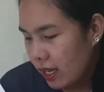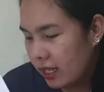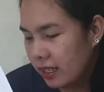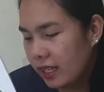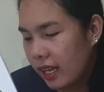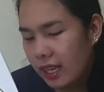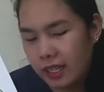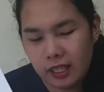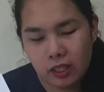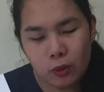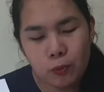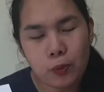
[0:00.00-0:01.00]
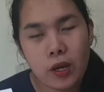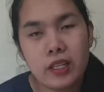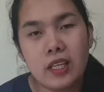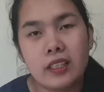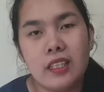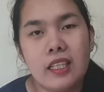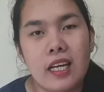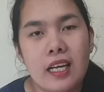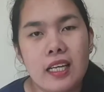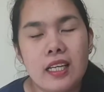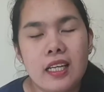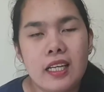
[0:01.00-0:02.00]
And then, itong product
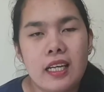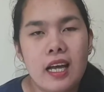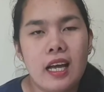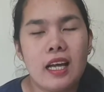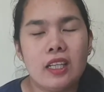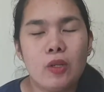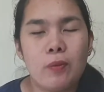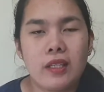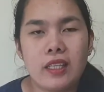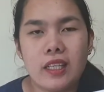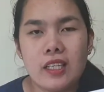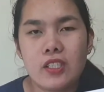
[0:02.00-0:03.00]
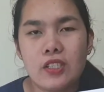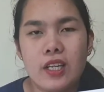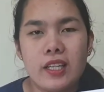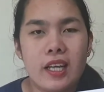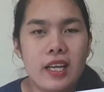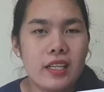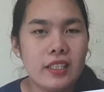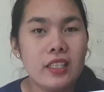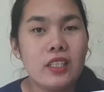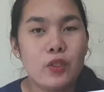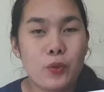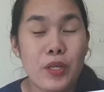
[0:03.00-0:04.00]
nila, uh, tumatagal siya ng
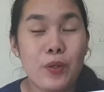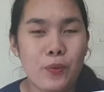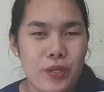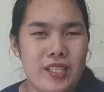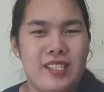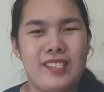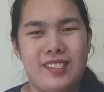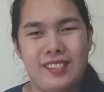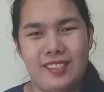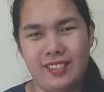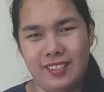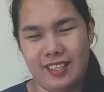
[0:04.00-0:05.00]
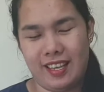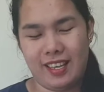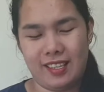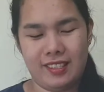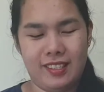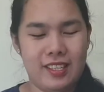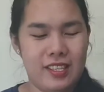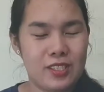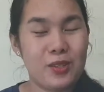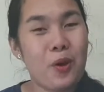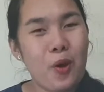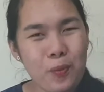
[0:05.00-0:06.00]
3 weeks.
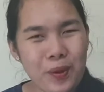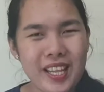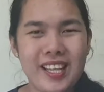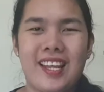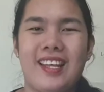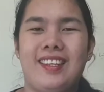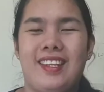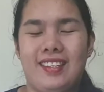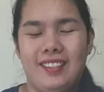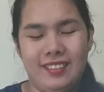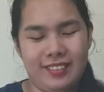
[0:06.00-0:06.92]
So, open na natin.